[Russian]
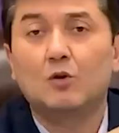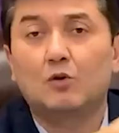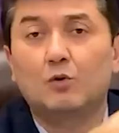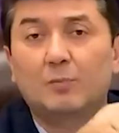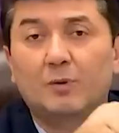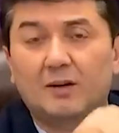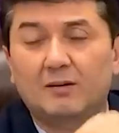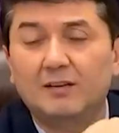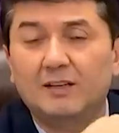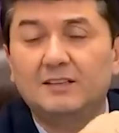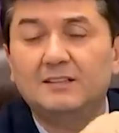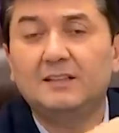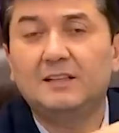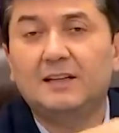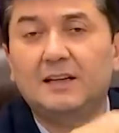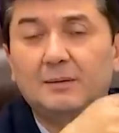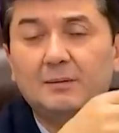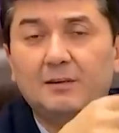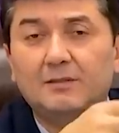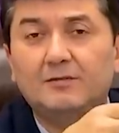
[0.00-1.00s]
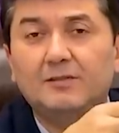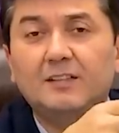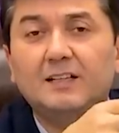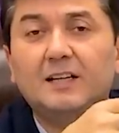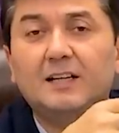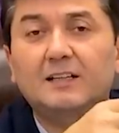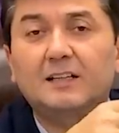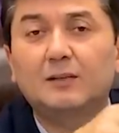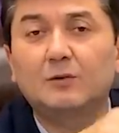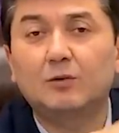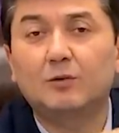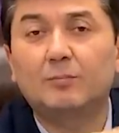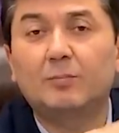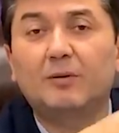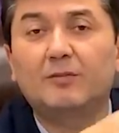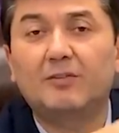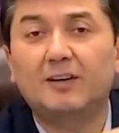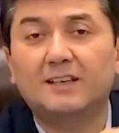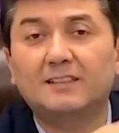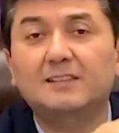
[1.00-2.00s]
управлять деньгами выгодно, но
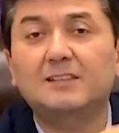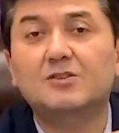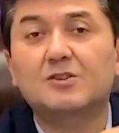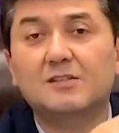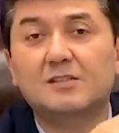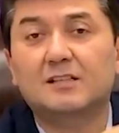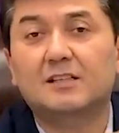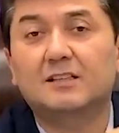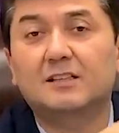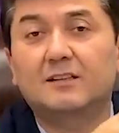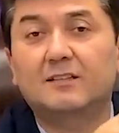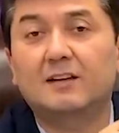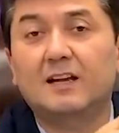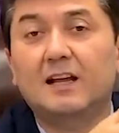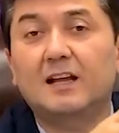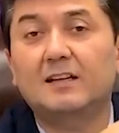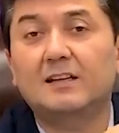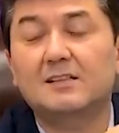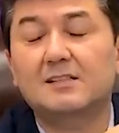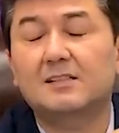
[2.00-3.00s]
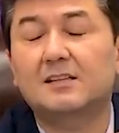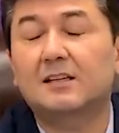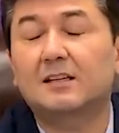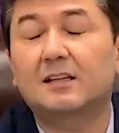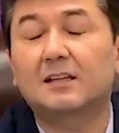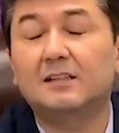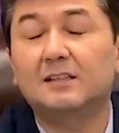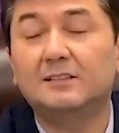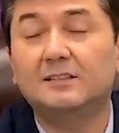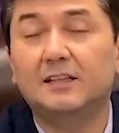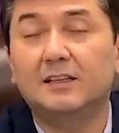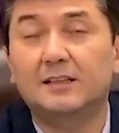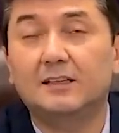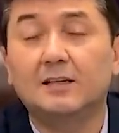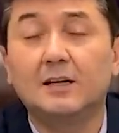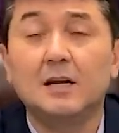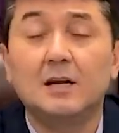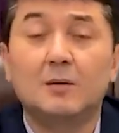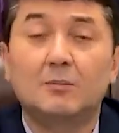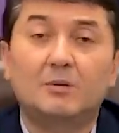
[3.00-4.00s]
по фактически это реальности это не делает.
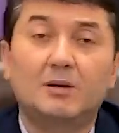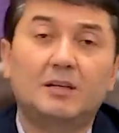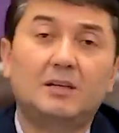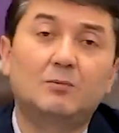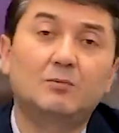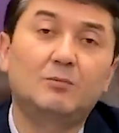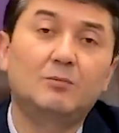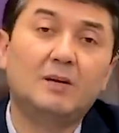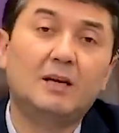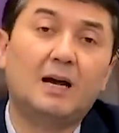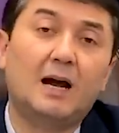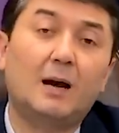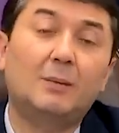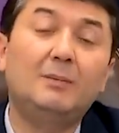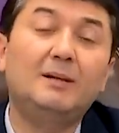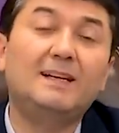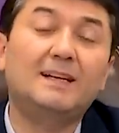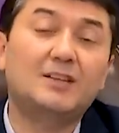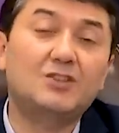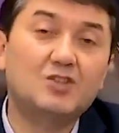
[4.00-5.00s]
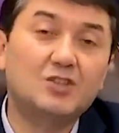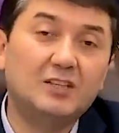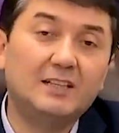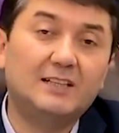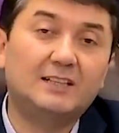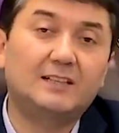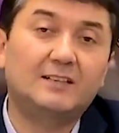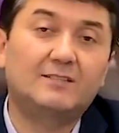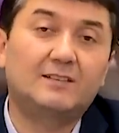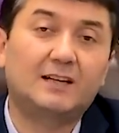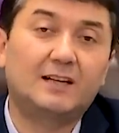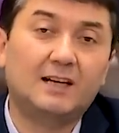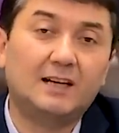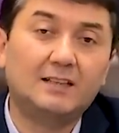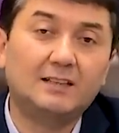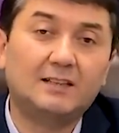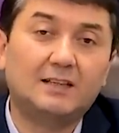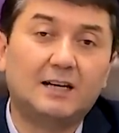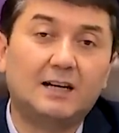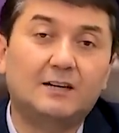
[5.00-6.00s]
Поэтому мы облегчили этот
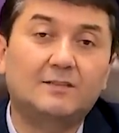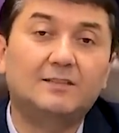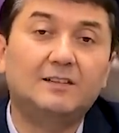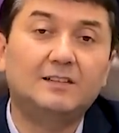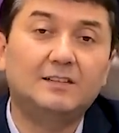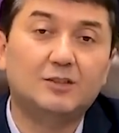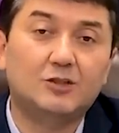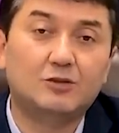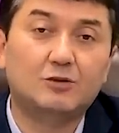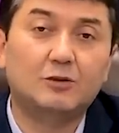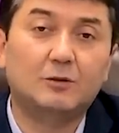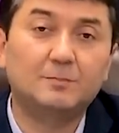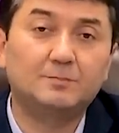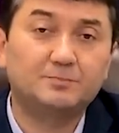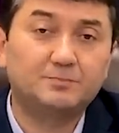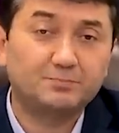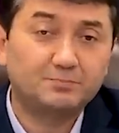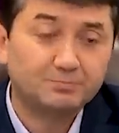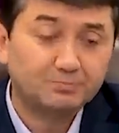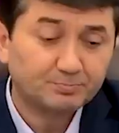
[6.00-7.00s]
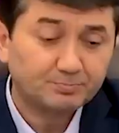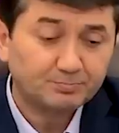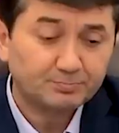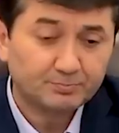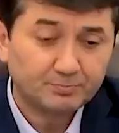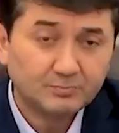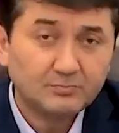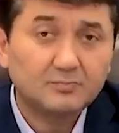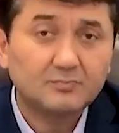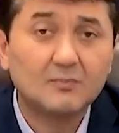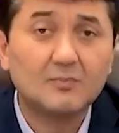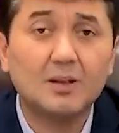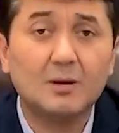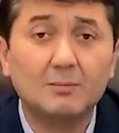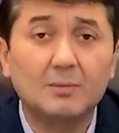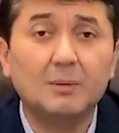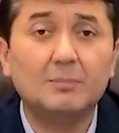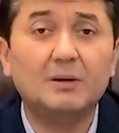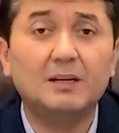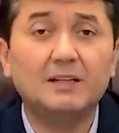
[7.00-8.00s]
вариант, как видишь, что
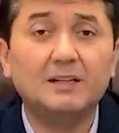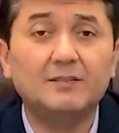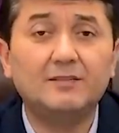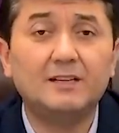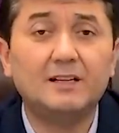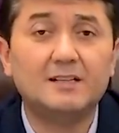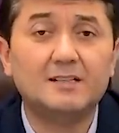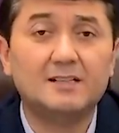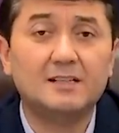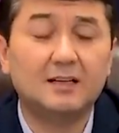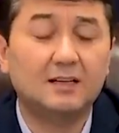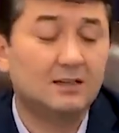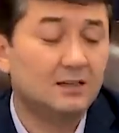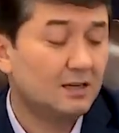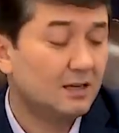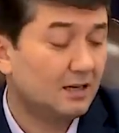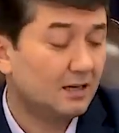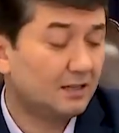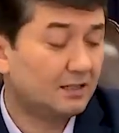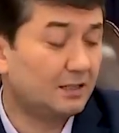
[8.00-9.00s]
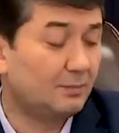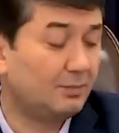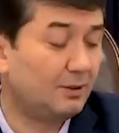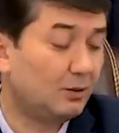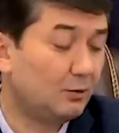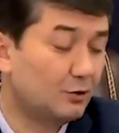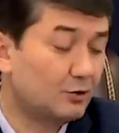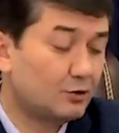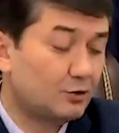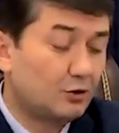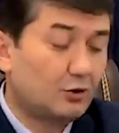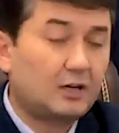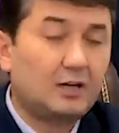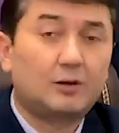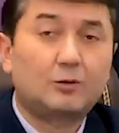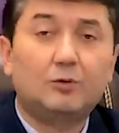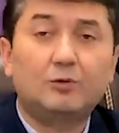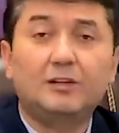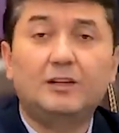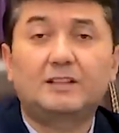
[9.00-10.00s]
мобильная версия. Это похоже, что
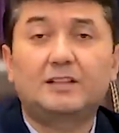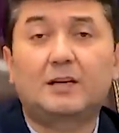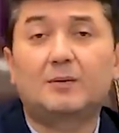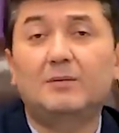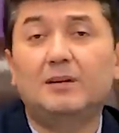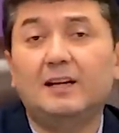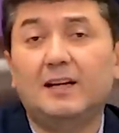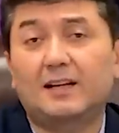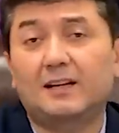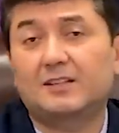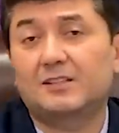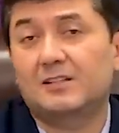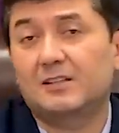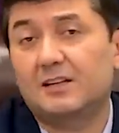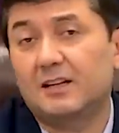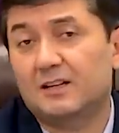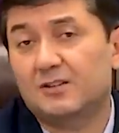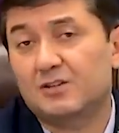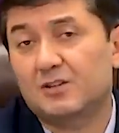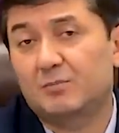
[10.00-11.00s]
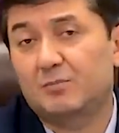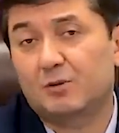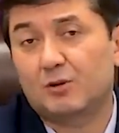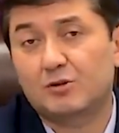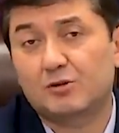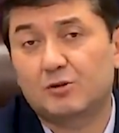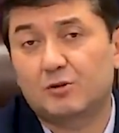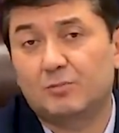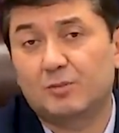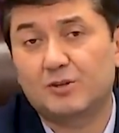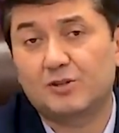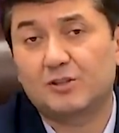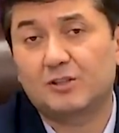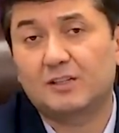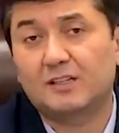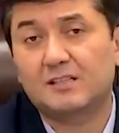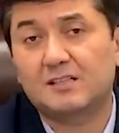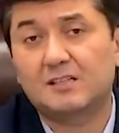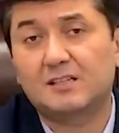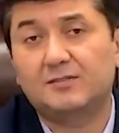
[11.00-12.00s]
калькулятором легче, легче просто
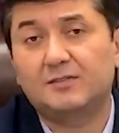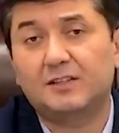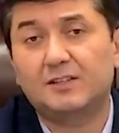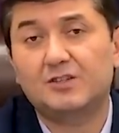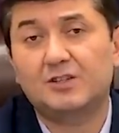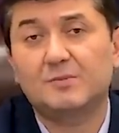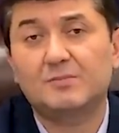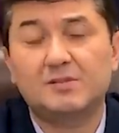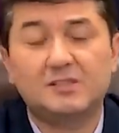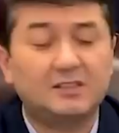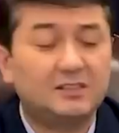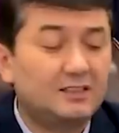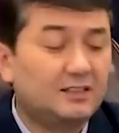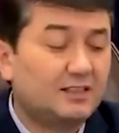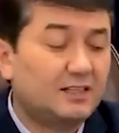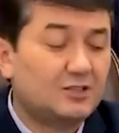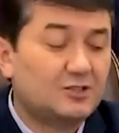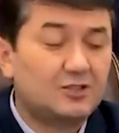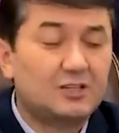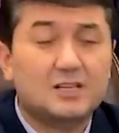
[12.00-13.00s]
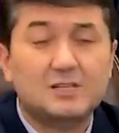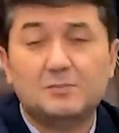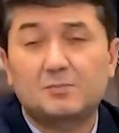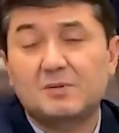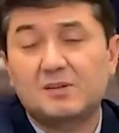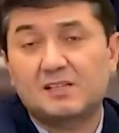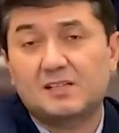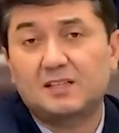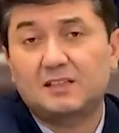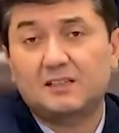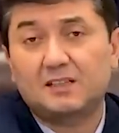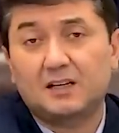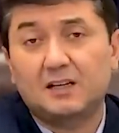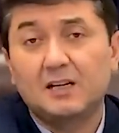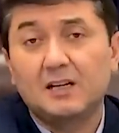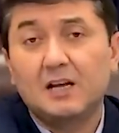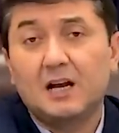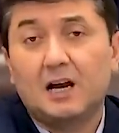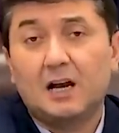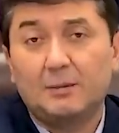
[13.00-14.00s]
почитать цифры, чем сидит каждый раз писать их
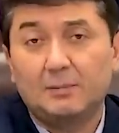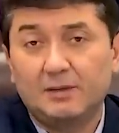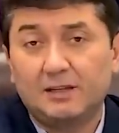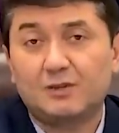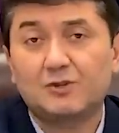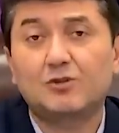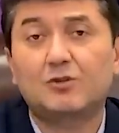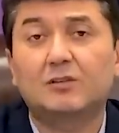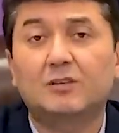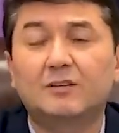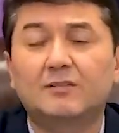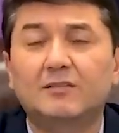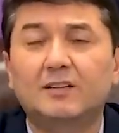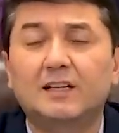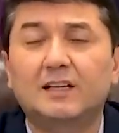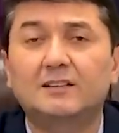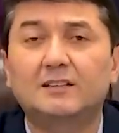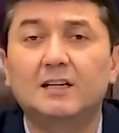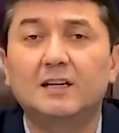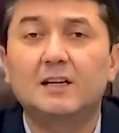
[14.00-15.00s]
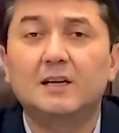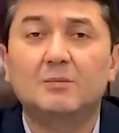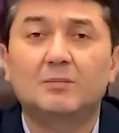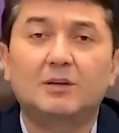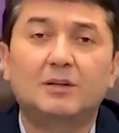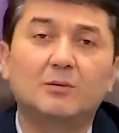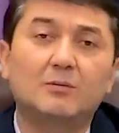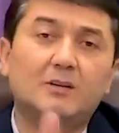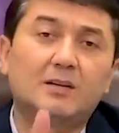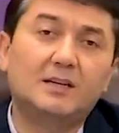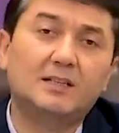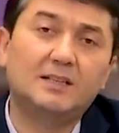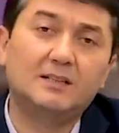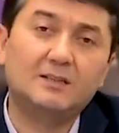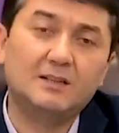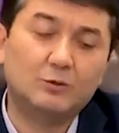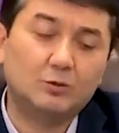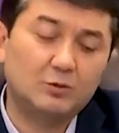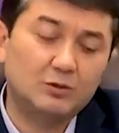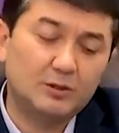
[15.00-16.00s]
облегченным вариантом. Поэтому, когда
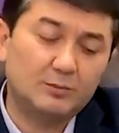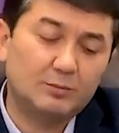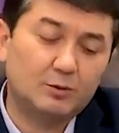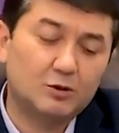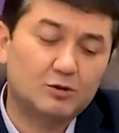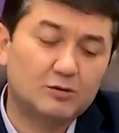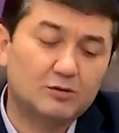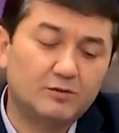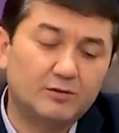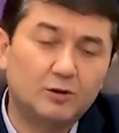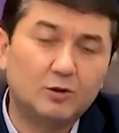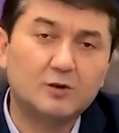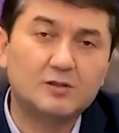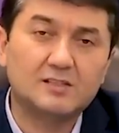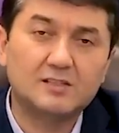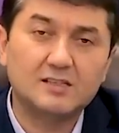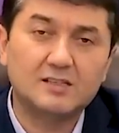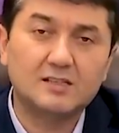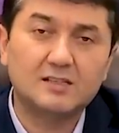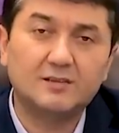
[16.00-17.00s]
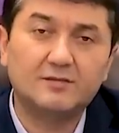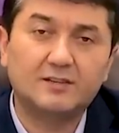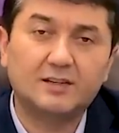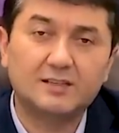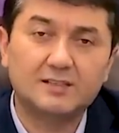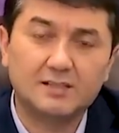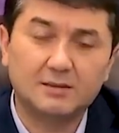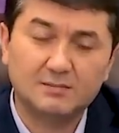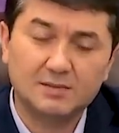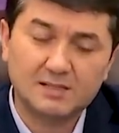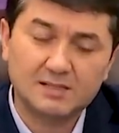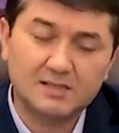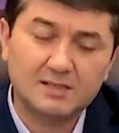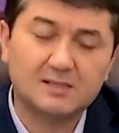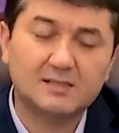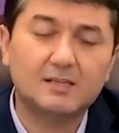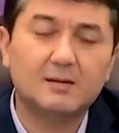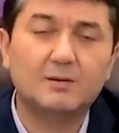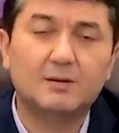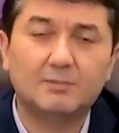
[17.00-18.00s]
вы туда просто выносите цифры, сама
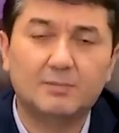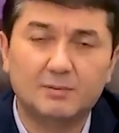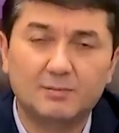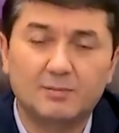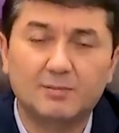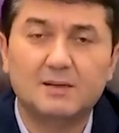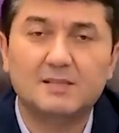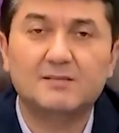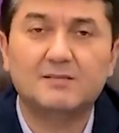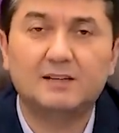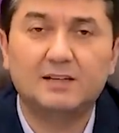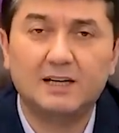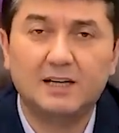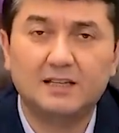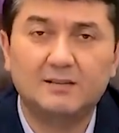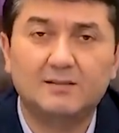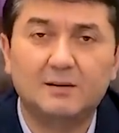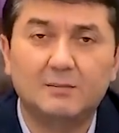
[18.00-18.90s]
система позволяет